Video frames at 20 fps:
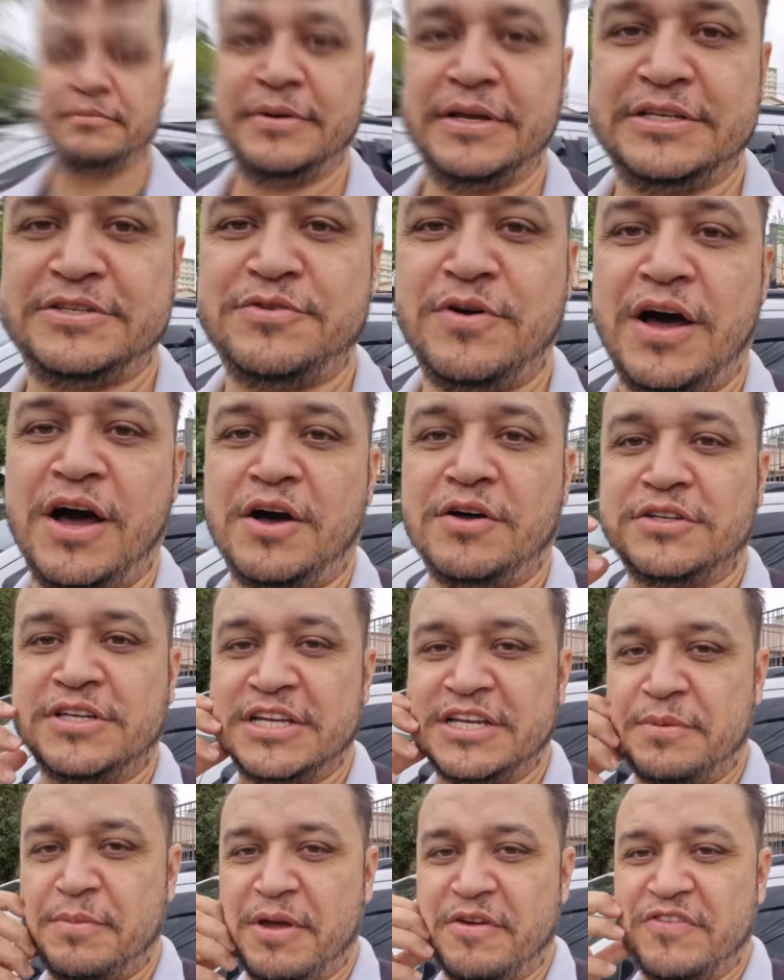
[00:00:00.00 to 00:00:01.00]
Pessoal,
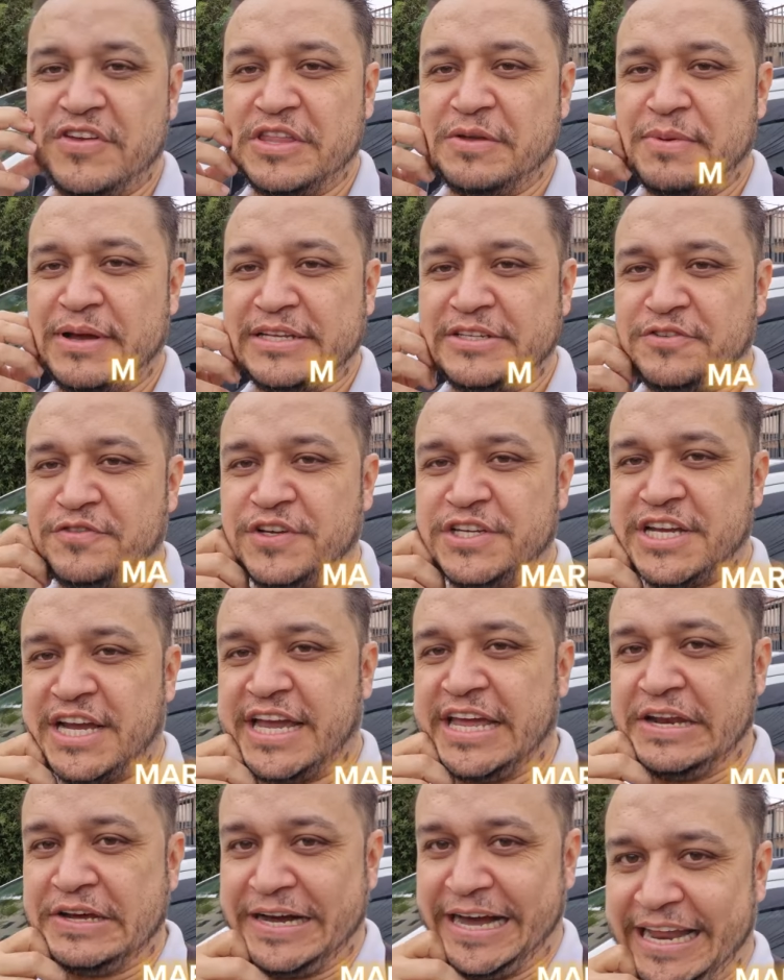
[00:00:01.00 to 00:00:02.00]
seja bem-vindo a mais um vídeo
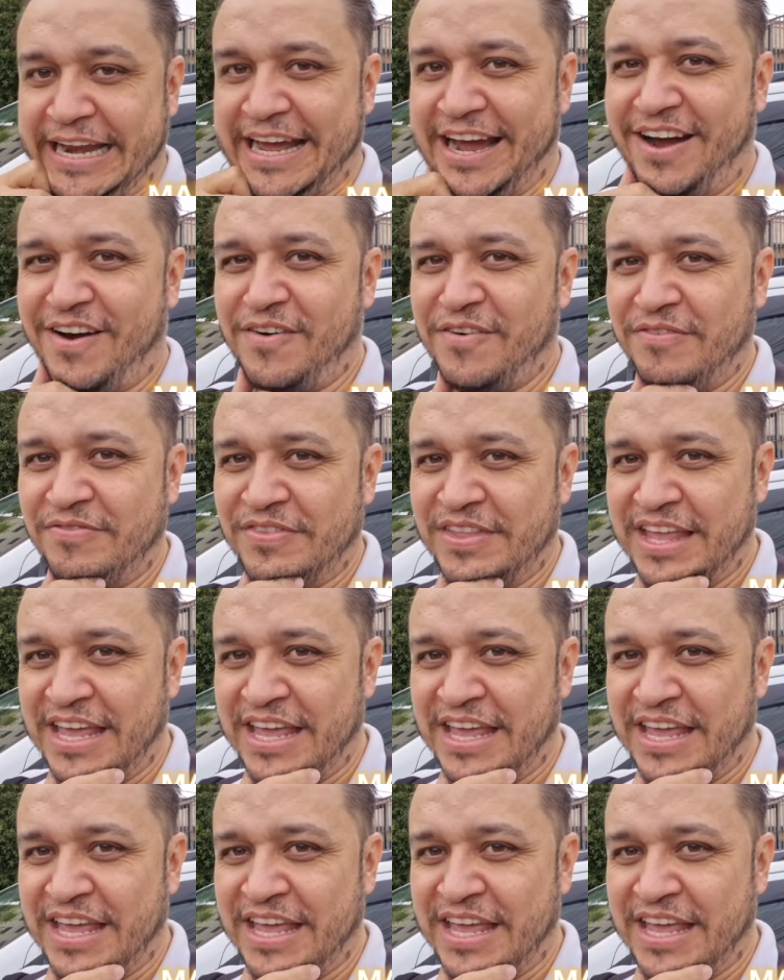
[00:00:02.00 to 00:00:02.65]
aqui no canal